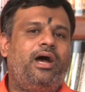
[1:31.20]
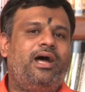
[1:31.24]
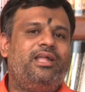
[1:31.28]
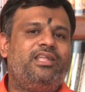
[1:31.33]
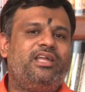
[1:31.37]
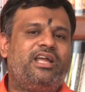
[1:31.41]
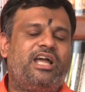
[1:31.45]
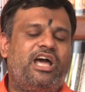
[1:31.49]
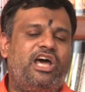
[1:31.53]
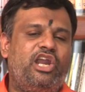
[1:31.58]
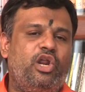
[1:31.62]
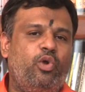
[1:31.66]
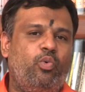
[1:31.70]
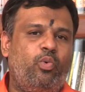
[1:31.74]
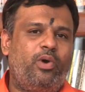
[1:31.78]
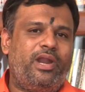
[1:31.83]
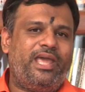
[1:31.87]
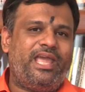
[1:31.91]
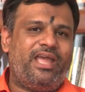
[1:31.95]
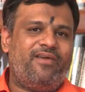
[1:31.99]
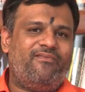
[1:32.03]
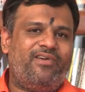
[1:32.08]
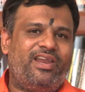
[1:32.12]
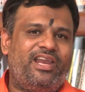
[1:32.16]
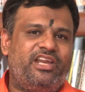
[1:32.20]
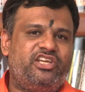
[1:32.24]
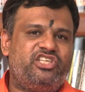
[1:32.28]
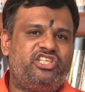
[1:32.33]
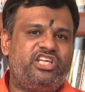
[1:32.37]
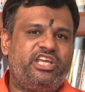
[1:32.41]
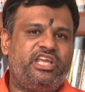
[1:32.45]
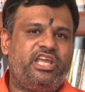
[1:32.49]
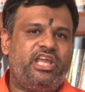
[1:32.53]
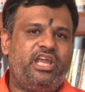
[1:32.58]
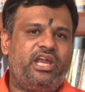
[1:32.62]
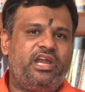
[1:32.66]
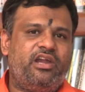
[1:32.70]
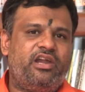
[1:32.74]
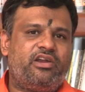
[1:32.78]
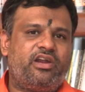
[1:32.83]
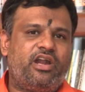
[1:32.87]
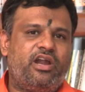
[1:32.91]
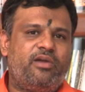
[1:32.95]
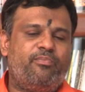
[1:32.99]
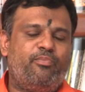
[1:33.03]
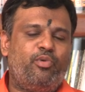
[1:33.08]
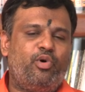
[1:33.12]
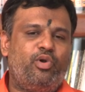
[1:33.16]
அது கருவுடைய வளர்ச்சிக்கு
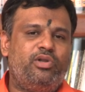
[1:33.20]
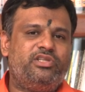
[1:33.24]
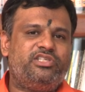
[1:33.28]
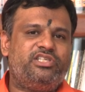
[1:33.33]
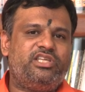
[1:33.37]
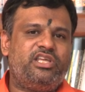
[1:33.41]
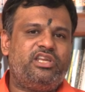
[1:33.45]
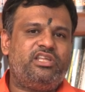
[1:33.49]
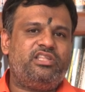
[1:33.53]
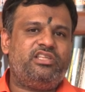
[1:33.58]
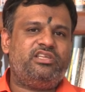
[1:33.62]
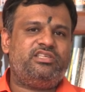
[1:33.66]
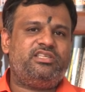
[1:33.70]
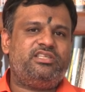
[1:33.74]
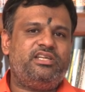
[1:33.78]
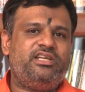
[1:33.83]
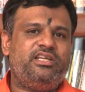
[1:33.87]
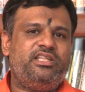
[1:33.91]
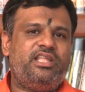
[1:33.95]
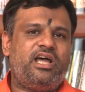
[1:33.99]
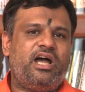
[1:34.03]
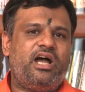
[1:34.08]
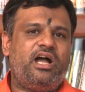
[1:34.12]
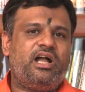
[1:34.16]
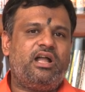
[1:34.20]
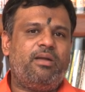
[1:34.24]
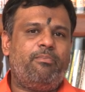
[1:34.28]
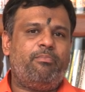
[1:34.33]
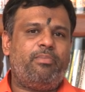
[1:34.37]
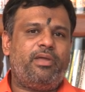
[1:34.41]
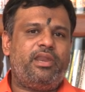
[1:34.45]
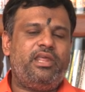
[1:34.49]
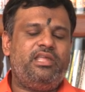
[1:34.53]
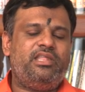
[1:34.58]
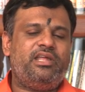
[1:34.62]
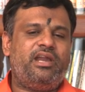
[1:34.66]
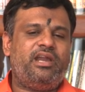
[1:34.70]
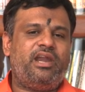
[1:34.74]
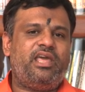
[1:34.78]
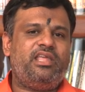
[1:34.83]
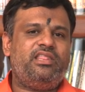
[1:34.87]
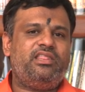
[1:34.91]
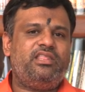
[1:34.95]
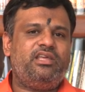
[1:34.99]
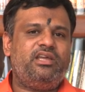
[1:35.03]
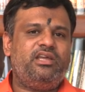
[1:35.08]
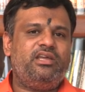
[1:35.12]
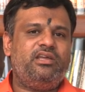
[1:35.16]
ஏற்றாற்போல் சிறிது சிறிதாக
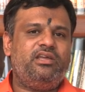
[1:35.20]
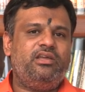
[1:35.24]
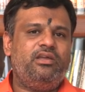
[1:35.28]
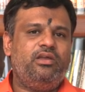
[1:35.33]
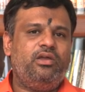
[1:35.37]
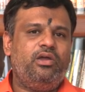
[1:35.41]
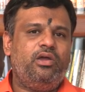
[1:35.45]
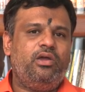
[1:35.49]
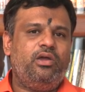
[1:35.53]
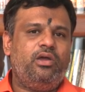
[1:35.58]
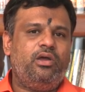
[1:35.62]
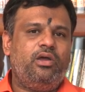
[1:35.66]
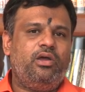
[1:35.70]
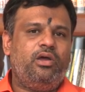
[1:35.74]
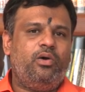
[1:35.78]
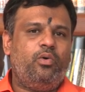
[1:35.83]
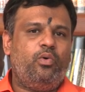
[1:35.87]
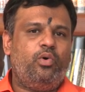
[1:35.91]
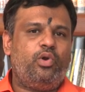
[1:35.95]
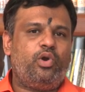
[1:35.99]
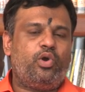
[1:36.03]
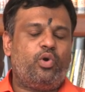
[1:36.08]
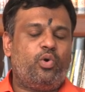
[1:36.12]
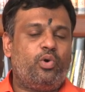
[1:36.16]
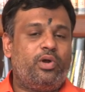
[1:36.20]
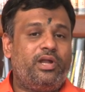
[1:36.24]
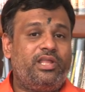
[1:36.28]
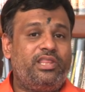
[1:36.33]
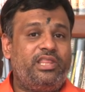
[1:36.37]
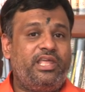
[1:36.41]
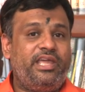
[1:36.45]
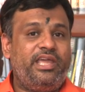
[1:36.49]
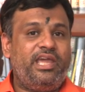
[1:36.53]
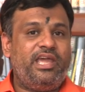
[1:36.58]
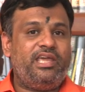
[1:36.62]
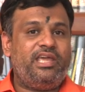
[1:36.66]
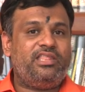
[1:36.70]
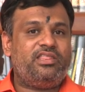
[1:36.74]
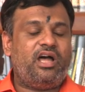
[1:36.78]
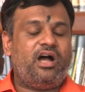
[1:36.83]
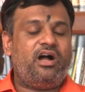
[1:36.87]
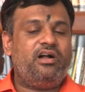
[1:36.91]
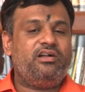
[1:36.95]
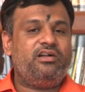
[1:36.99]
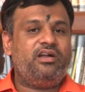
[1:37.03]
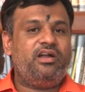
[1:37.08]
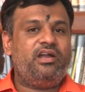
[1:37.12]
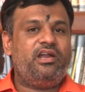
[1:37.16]
பெரிதடைந்து ஒரு குழந்தையை
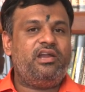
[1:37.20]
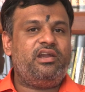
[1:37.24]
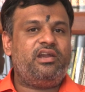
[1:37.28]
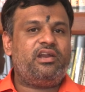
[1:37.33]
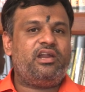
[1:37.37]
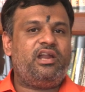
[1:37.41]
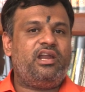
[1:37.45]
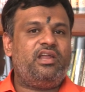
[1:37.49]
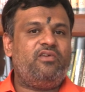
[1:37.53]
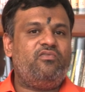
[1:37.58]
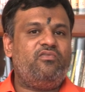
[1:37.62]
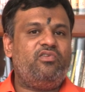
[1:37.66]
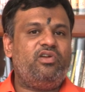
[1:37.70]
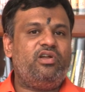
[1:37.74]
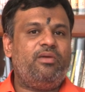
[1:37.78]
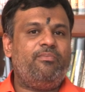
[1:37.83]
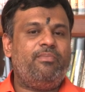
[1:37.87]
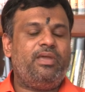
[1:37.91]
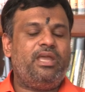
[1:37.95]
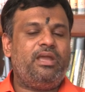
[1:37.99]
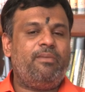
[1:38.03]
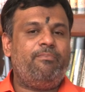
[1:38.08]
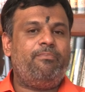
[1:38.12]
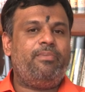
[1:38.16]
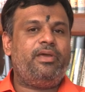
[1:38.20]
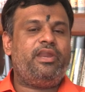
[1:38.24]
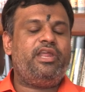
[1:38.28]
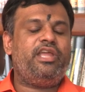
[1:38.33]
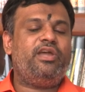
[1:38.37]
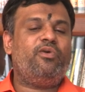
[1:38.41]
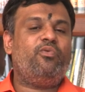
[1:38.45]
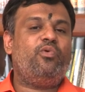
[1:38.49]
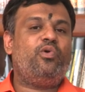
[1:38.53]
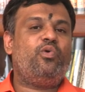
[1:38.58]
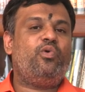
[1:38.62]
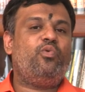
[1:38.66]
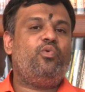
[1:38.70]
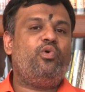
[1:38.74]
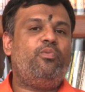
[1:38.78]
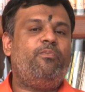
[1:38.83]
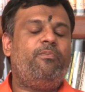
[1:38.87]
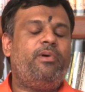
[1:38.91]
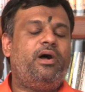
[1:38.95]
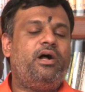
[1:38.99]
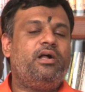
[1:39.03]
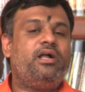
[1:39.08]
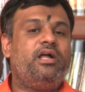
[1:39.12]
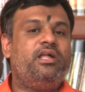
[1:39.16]
தாங்குகின்ற அளவுக்கு மிகப்பெரிய ஒரு
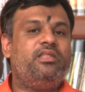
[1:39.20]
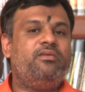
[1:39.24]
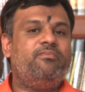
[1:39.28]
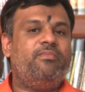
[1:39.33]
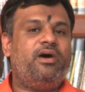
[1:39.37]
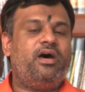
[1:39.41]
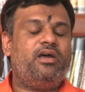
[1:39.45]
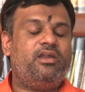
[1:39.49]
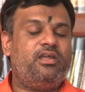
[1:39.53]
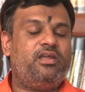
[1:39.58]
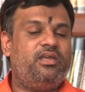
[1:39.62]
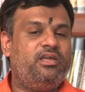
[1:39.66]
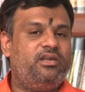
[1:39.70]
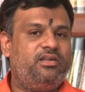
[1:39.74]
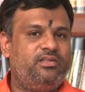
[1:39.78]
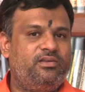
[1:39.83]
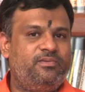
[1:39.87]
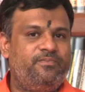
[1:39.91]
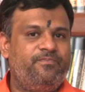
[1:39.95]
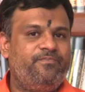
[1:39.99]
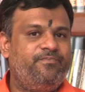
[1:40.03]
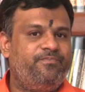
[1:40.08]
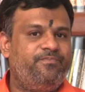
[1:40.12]
உறுப்பாக அது மாறுகிறது